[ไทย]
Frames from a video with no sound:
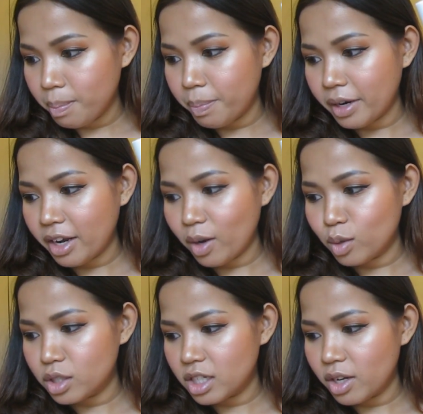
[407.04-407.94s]

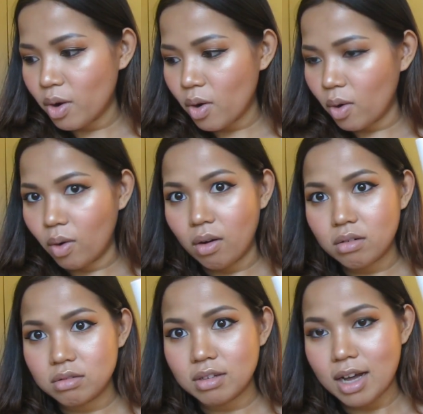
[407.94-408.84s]
Briogeo
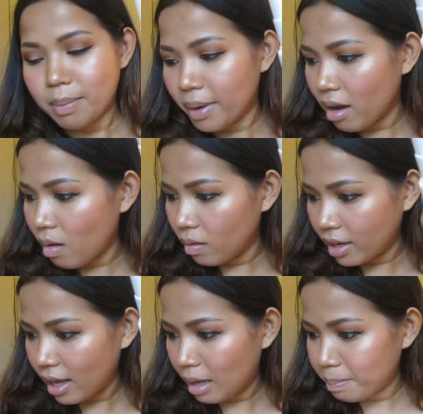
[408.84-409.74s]
อ่านไม่ออก
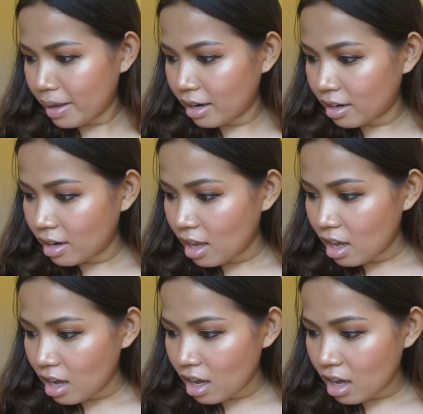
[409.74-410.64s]
ค่ะ เป็น
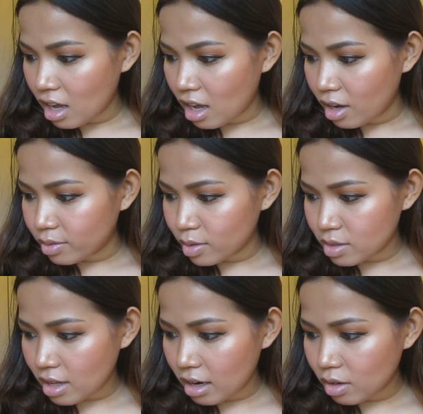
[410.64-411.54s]

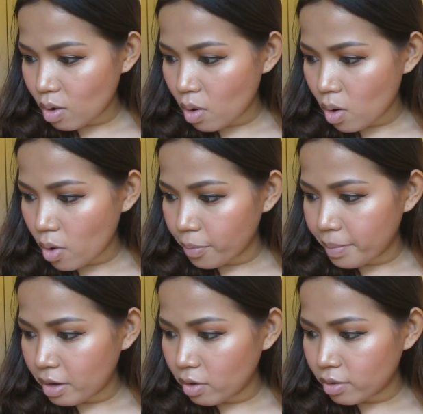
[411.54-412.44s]
Rosaco
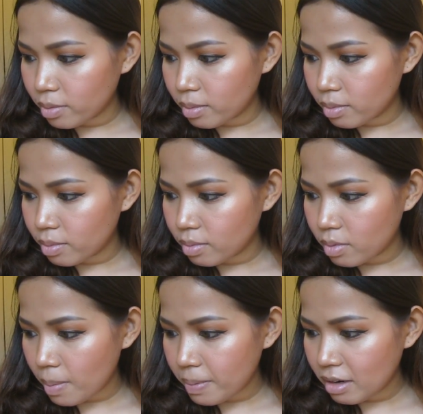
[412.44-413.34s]
Milk
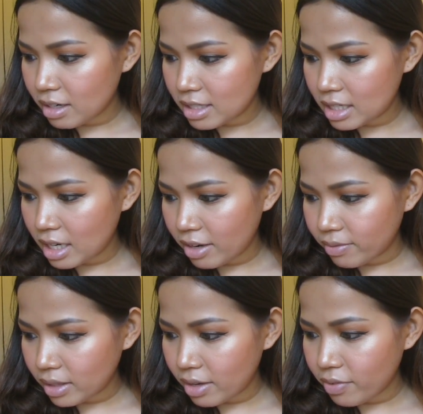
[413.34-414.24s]

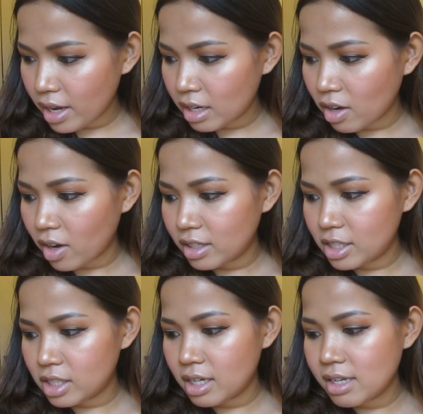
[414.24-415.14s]
Reparative Leave In
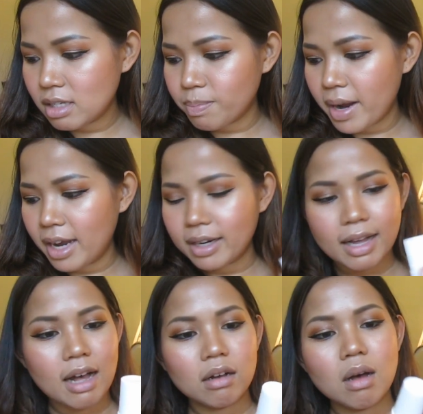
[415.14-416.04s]
Conditioning Spray
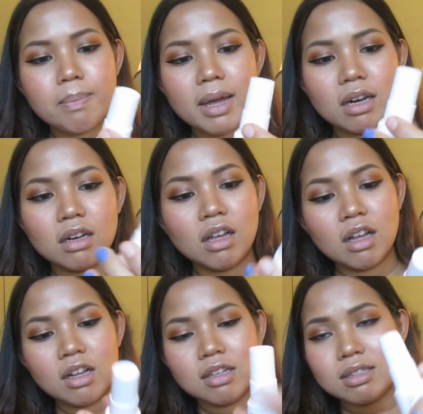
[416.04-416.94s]
นะคะก็เป็น
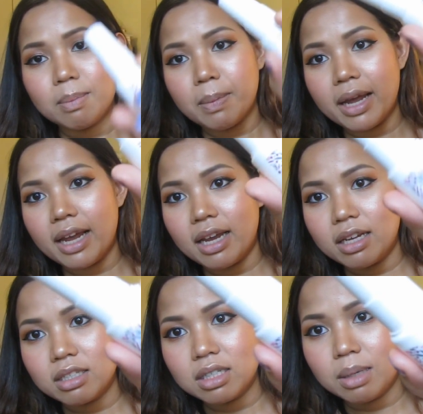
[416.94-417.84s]
สเปร
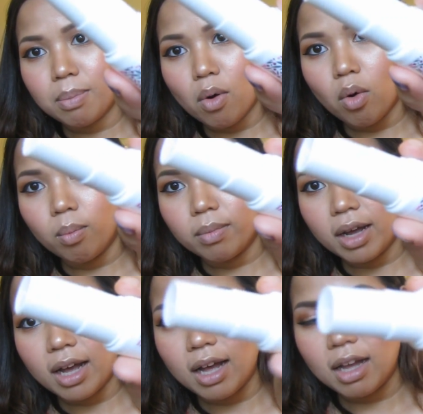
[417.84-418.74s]
ย์ฉีดผมนะคะ